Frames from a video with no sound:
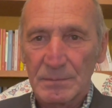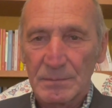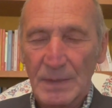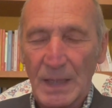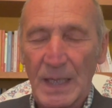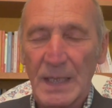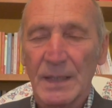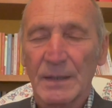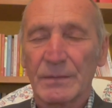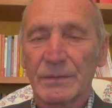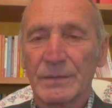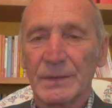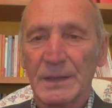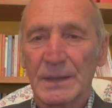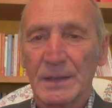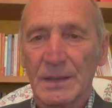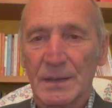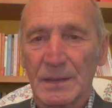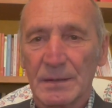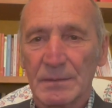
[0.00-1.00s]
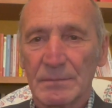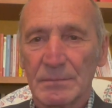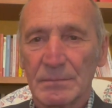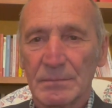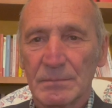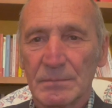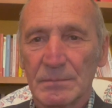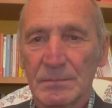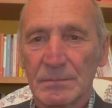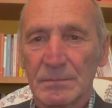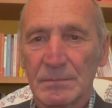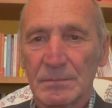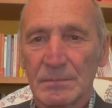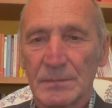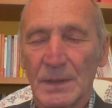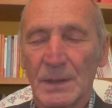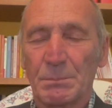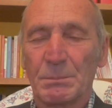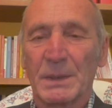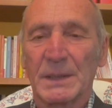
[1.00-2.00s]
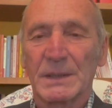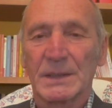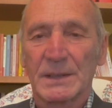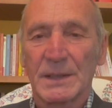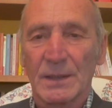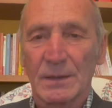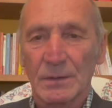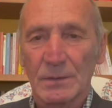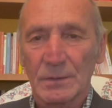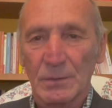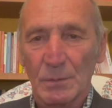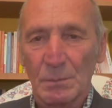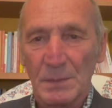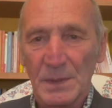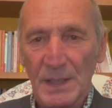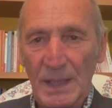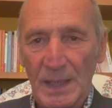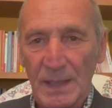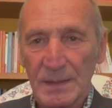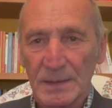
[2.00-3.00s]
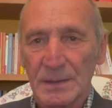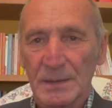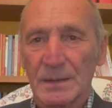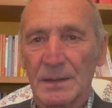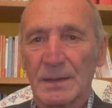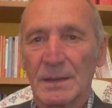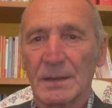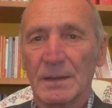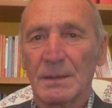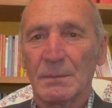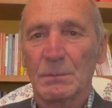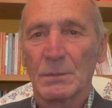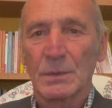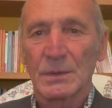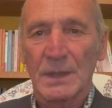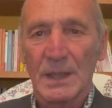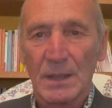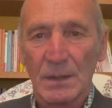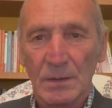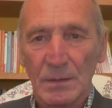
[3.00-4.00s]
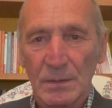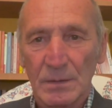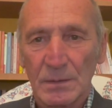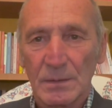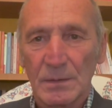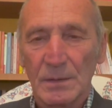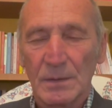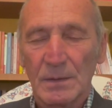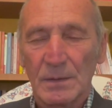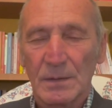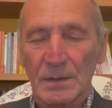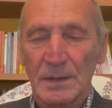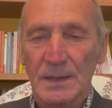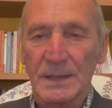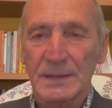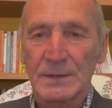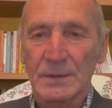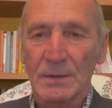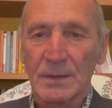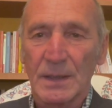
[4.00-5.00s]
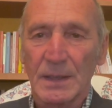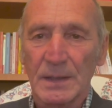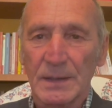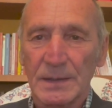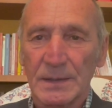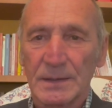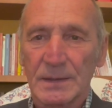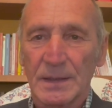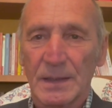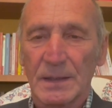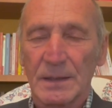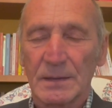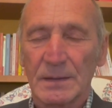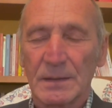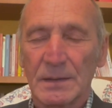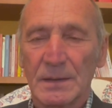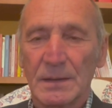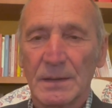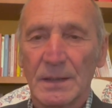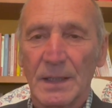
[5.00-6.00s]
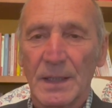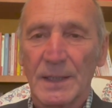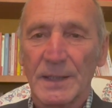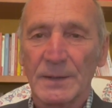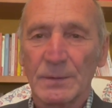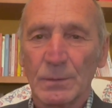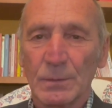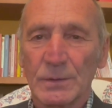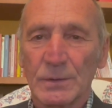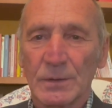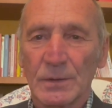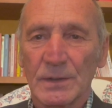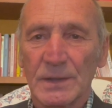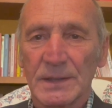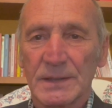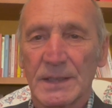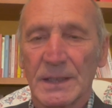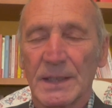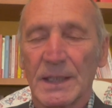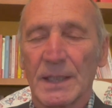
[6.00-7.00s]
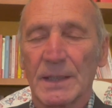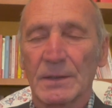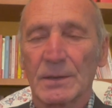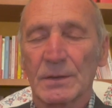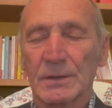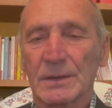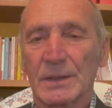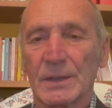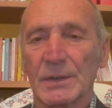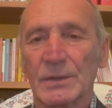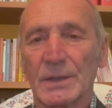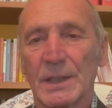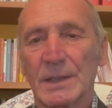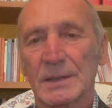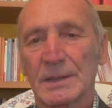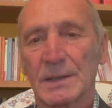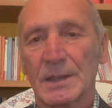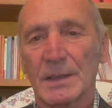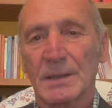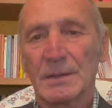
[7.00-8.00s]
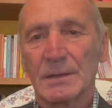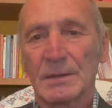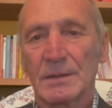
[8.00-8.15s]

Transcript: alla fine il pensiero dominante, il modello razionalista e riduzionista della nostra scienza